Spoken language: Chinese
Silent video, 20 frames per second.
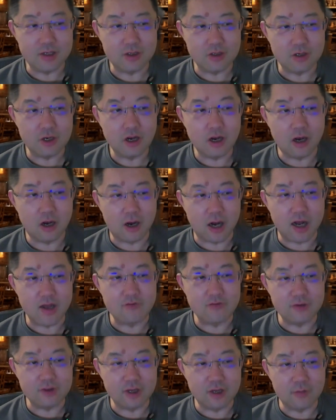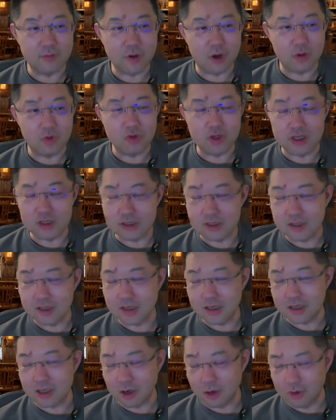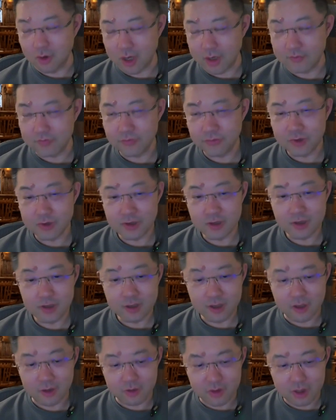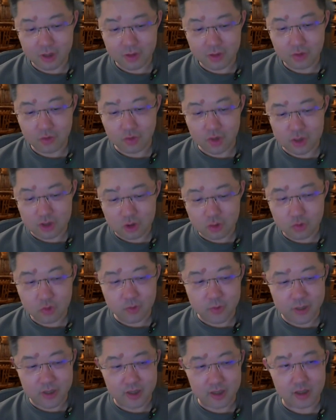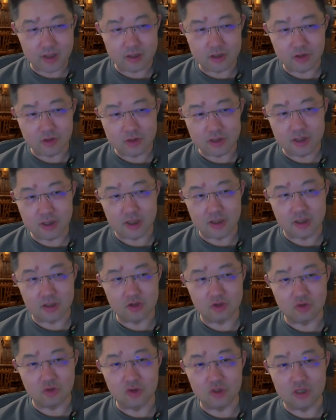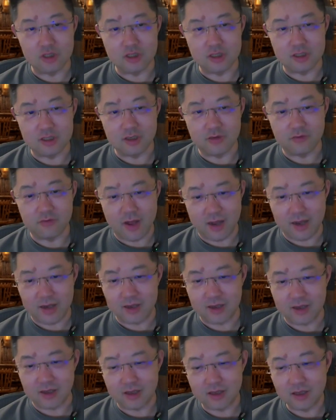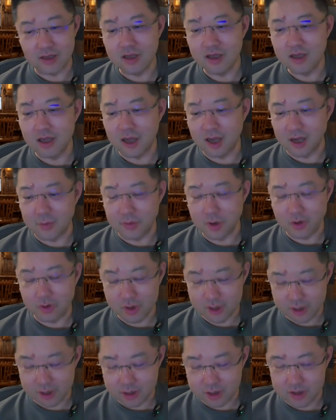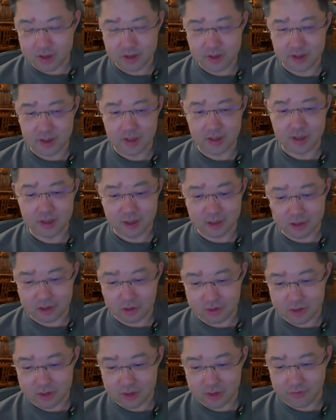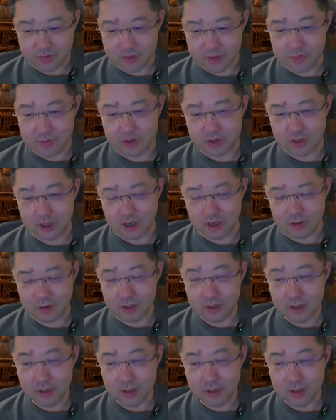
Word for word: 就靠 iPhone 的保护隐私这个条款，因为他说我就不把这个手机上的所有的信息发给你，啊，包括这个人是谁，他的手机的唯一标识号、